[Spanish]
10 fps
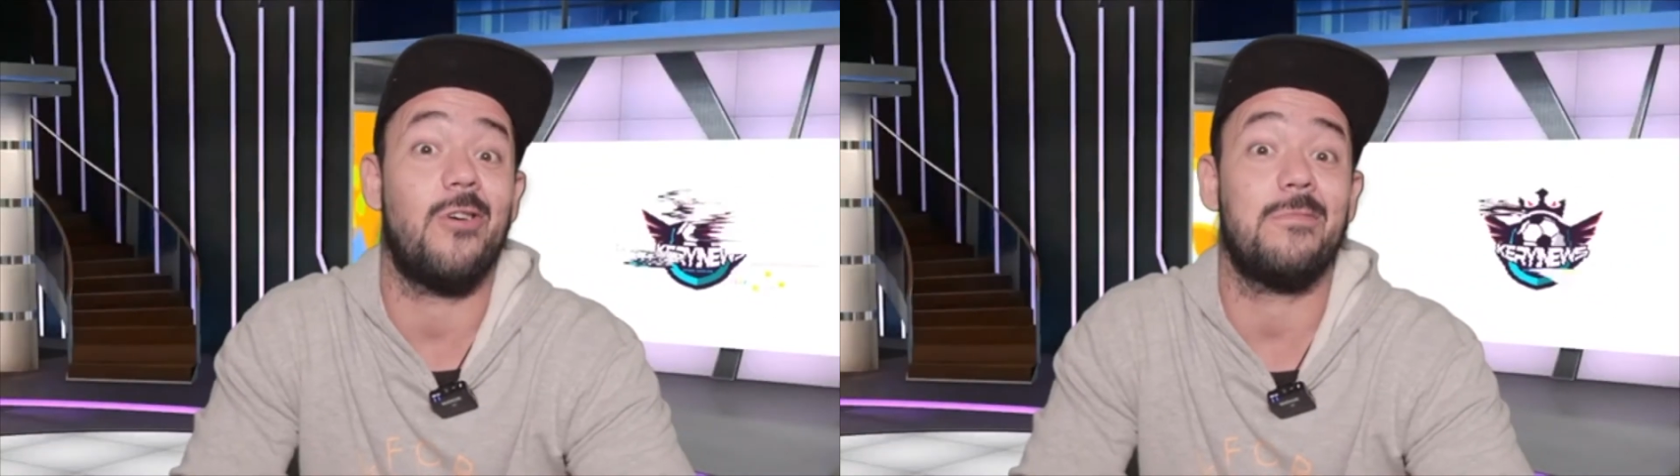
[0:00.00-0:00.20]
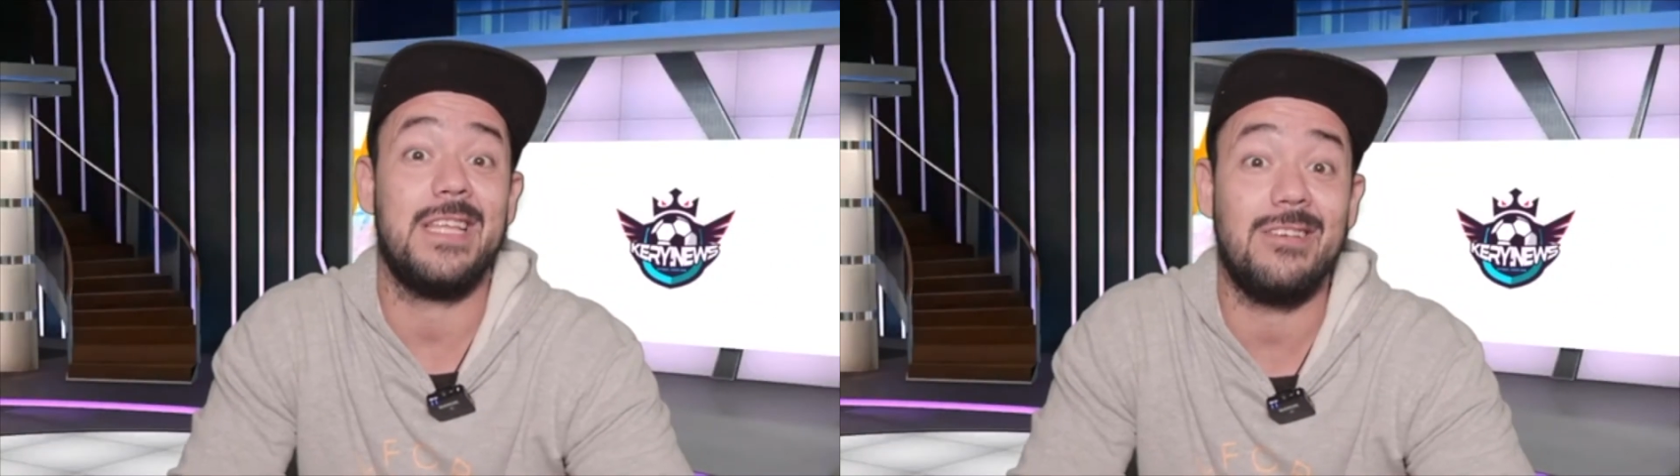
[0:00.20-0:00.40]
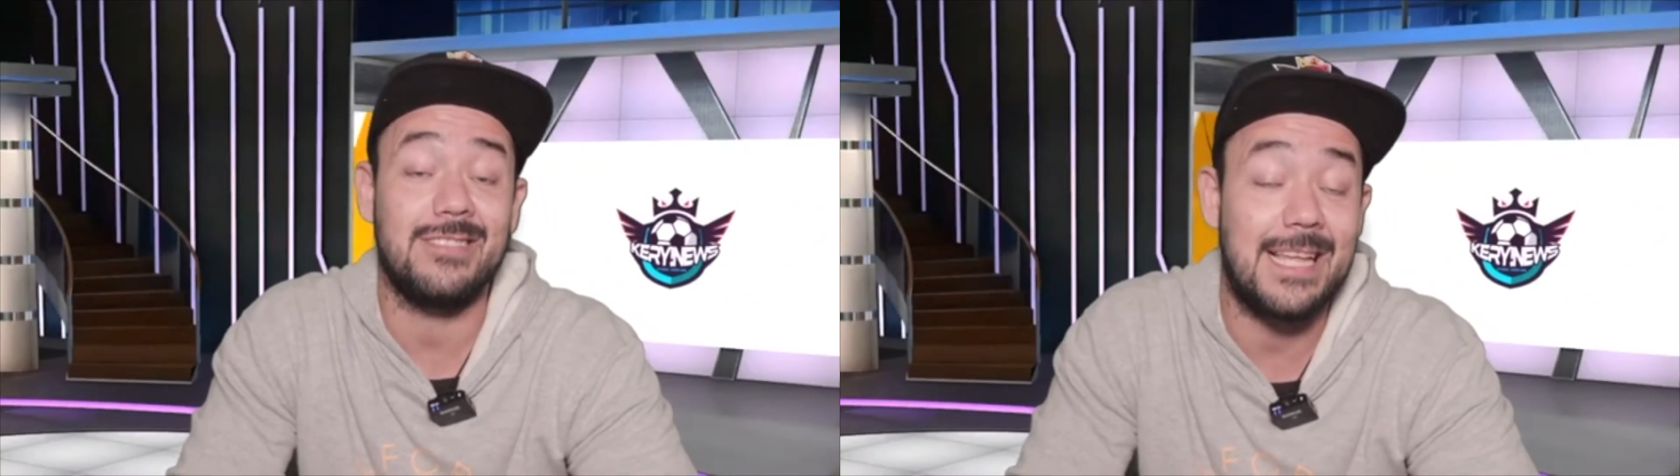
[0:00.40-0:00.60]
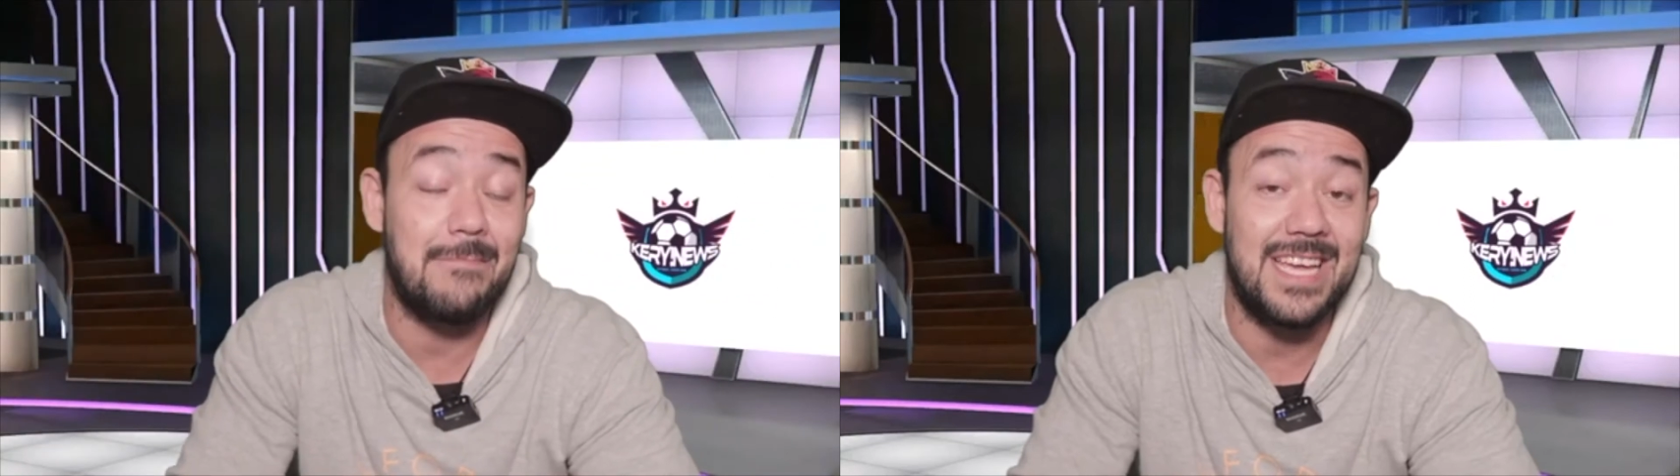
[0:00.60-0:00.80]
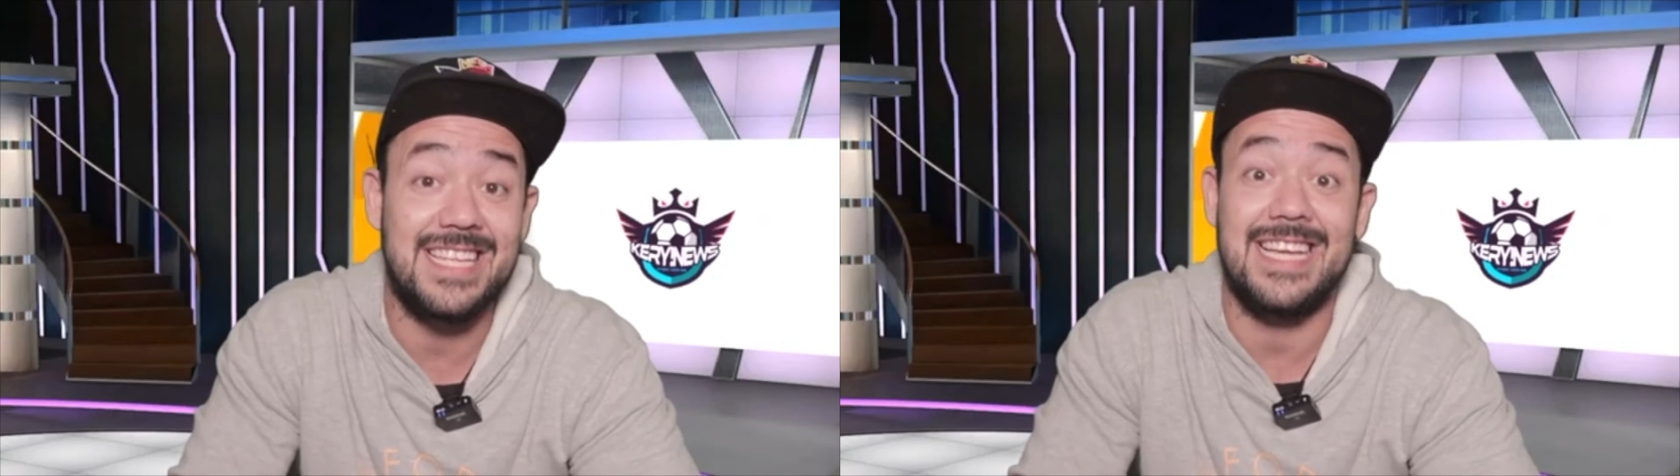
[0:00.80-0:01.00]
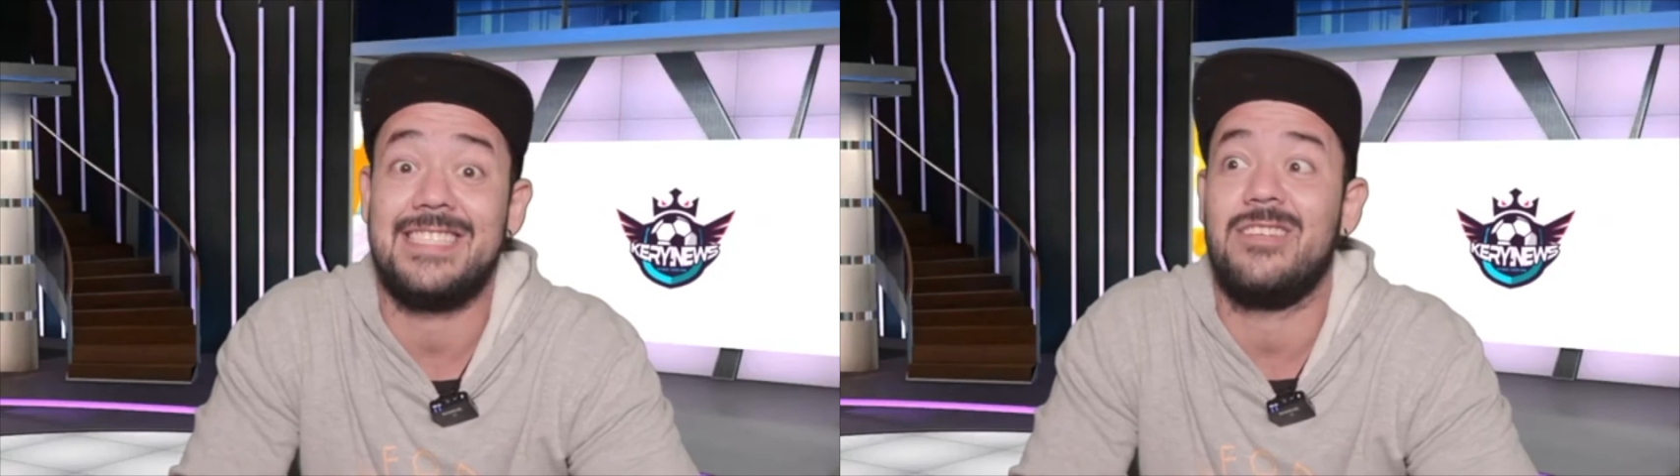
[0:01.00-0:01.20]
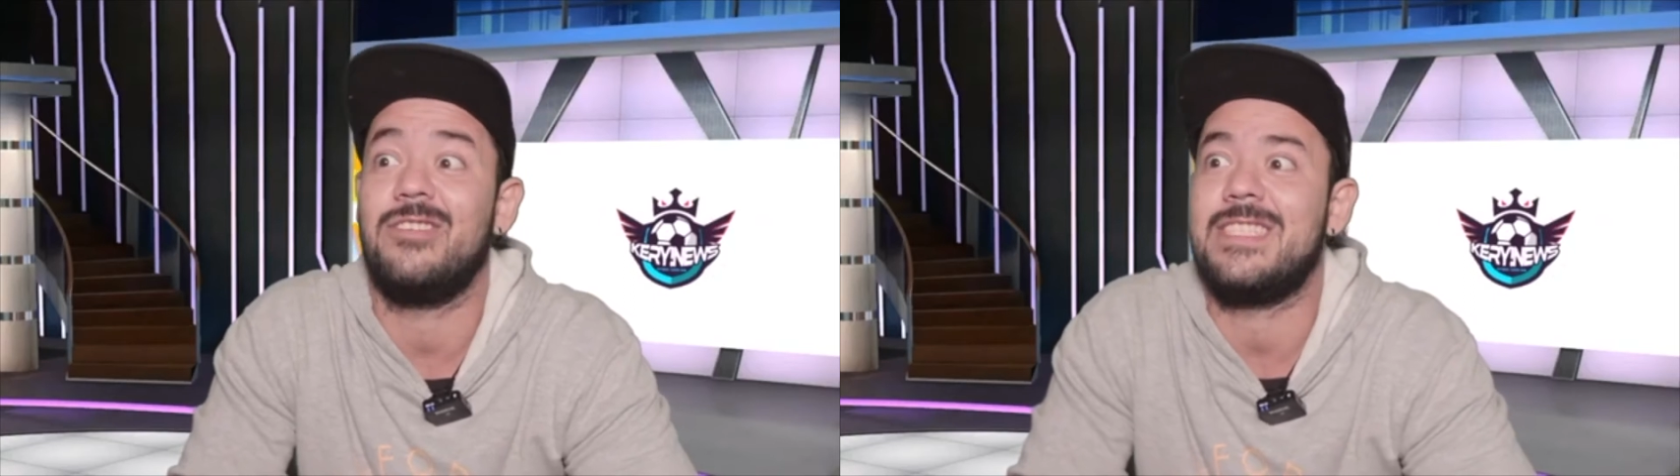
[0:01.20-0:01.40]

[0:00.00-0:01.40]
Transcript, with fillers: Ormedeus también ya se lo